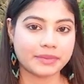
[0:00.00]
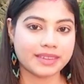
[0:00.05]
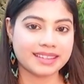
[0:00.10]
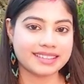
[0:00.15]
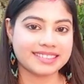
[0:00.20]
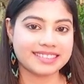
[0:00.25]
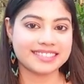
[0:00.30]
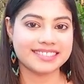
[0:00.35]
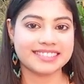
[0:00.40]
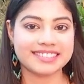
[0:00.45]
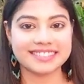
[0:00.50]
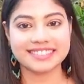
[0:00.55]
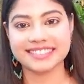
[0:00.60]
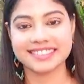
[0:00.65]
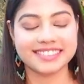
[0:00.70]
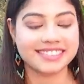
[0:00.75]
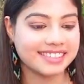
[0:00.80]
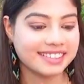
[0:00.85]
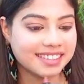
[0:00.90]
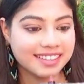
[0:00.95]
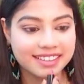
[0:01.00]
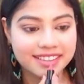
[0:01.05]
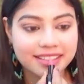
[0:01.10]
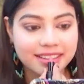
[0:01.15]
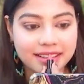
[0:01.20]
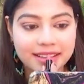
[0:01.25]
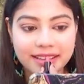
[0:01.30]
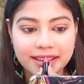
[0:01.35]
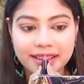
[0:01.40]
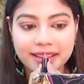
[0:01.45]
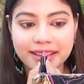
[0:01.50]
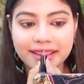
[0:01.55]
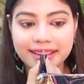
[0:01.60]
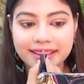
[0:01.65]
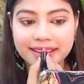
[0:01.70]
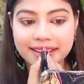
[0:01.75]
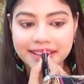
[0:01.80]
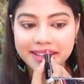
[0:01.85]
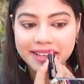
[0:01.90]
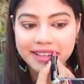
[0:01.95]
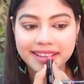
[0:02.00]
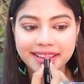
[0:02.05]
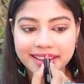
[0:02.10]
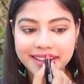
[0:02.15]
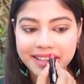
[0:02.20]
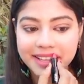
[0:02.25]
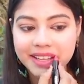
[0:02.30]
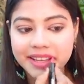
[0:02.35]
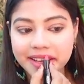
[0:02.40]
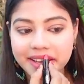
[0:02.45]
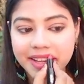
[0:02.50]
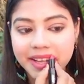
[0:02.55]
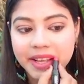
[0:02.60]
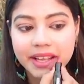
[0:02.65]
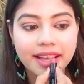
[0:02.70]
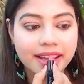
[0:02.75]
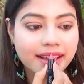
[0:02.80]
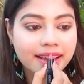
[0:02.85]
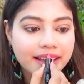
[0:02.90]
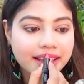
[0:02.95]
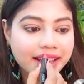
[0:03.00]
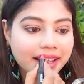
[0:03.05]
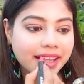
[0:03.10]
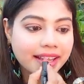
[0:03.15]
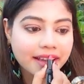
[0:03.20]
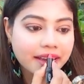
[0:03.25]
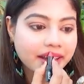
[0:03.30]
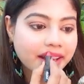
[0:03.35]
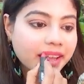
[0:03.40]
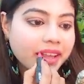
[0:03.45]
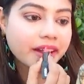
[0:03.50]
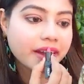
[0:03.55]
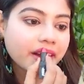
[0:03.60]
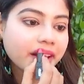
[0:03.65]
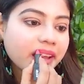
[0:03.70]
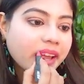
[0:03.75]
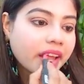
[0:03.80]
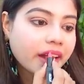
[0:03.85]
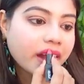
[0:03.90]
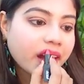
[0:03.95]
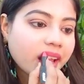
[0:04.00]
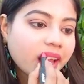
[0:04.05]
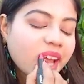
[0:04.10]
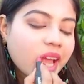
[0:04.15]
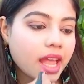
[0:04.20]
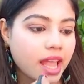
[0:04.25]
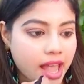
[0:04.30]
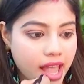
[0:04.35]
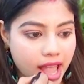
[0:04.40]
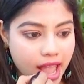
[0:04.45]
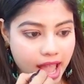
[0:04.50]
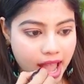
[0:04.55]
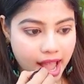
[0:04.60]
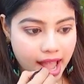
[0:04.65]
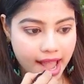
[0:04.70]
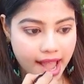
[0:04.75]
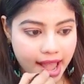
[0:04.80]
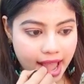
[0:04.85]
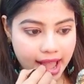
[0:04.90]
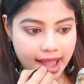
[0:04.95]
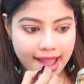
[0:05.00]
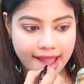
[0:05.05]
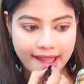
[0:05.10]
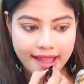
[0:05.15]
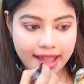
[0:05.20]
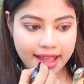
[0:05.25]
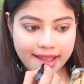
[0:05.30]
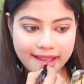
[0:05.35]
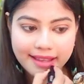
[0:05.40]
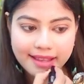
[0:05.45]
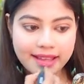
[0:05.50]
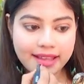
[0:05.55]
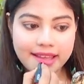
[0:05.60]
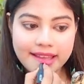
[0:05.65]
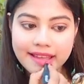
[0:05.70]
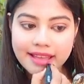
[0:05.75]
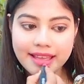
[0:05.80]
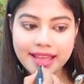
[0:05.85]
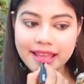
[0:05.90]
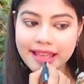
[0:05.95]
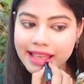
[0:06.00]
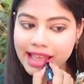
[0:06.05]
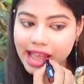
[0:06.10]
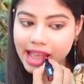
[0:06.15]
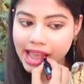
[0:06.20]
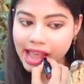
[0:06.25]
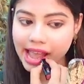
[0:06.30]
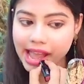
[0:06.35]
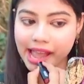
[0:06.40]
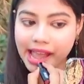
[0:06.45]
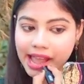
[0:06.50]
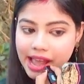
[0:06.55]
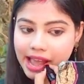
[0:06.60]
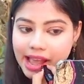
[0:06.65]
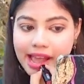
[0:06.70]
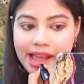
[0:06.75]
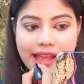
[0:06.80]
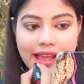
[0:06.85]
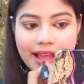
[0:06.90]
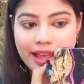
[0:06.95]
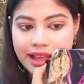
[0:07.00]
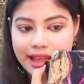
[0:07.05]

এইসব এটা কালারগুলো উঠে যায় তো এটাও মিনিস এটাতে টোটাল প্রোডাক্ট আছে ওয়ান পয়েন্ট এইট গ্রাম